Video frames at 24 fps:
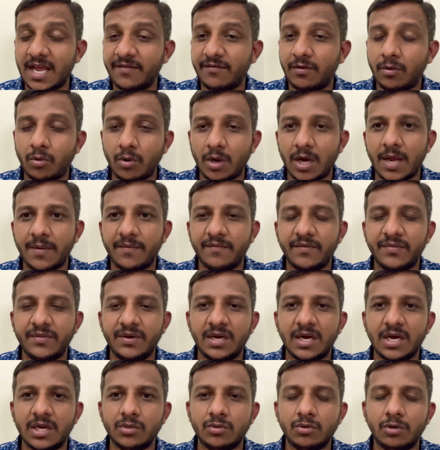இவன் கொல்லாமல்
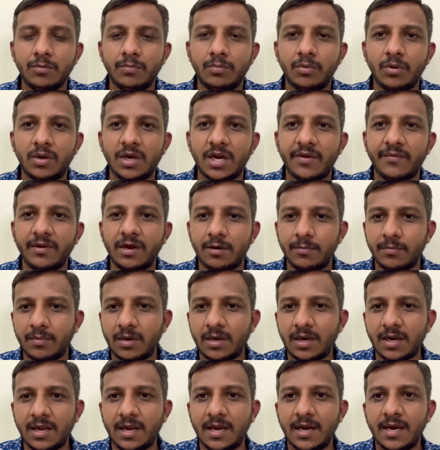வந்துட்டானேன்னு சொல்லி போட்டு அவன் என்ன
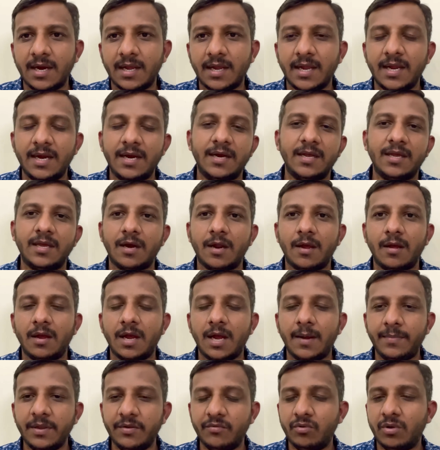பண்ணுறான் கண்ணை கையில் எடுக்கிறான்
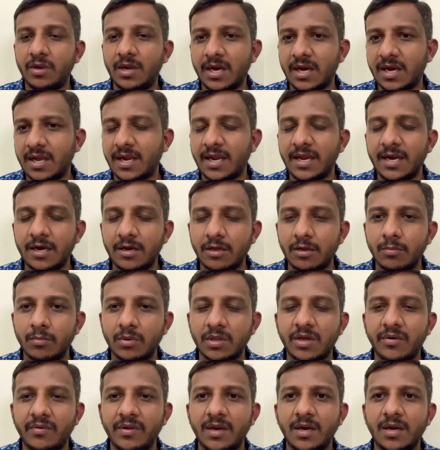அப்போ இவனும் கண்ணை கையில்
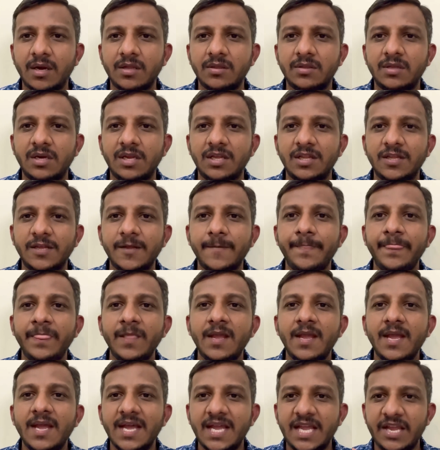எடுக்கும்போது அவளுக்கு என்ன தெரியுது
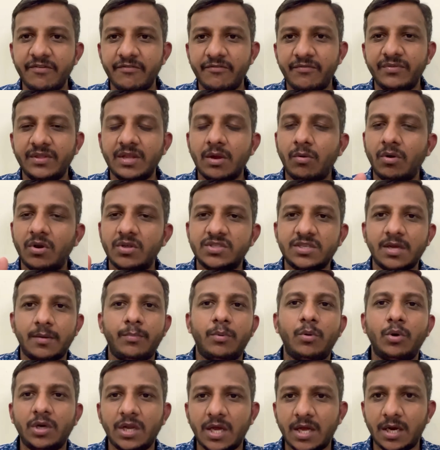இவன் வந்து அவங்களுக்கு
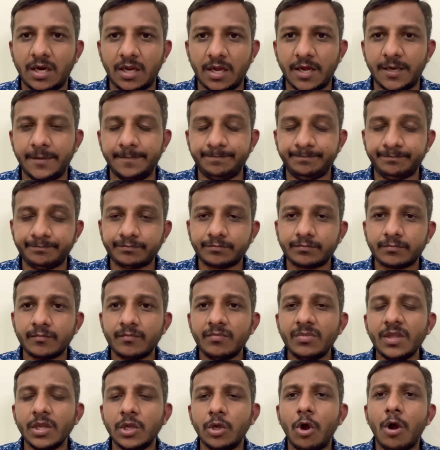சப்போர்ட்டாக இருக்கான்
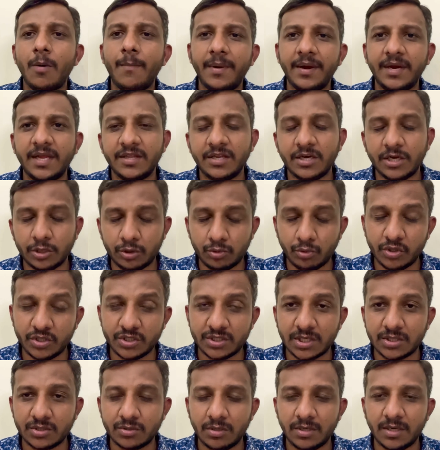கவர்மெண்ட்டே எதிர்க்க
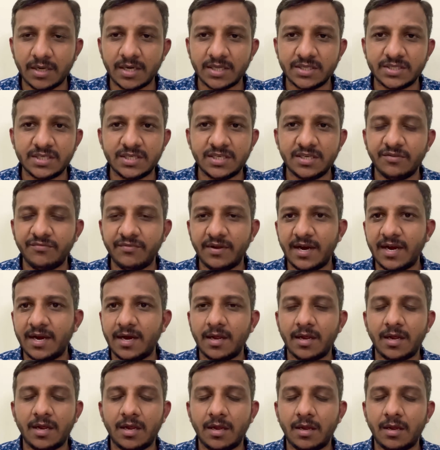துணிச்சிட்டான்னு சொல்லி நினச்சிட்டு
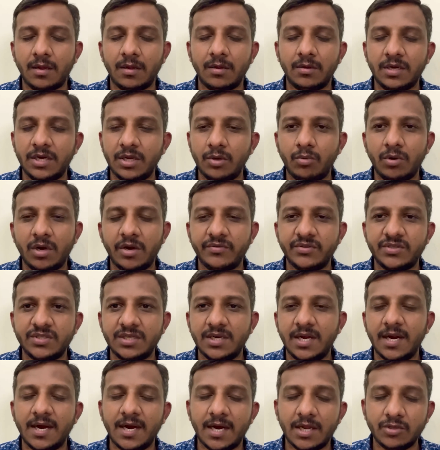வேண்டாம் நீ உள்ளே
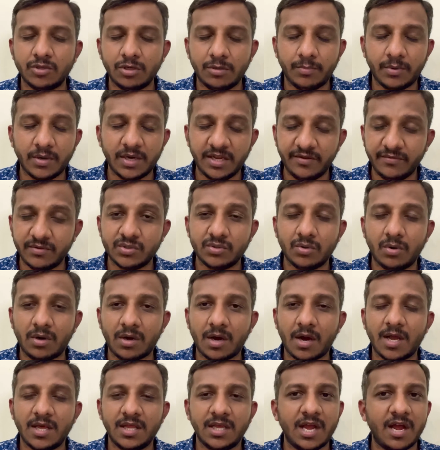வச்சிருக்கன்னு சொல்லி போட்டு இவன்
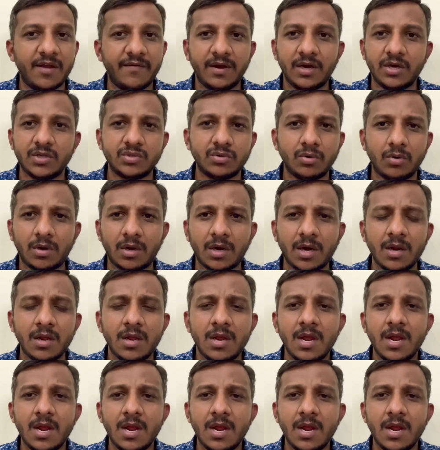சொல்கிறான் அதுக்கு அவன் என்ன சொல்கிறான்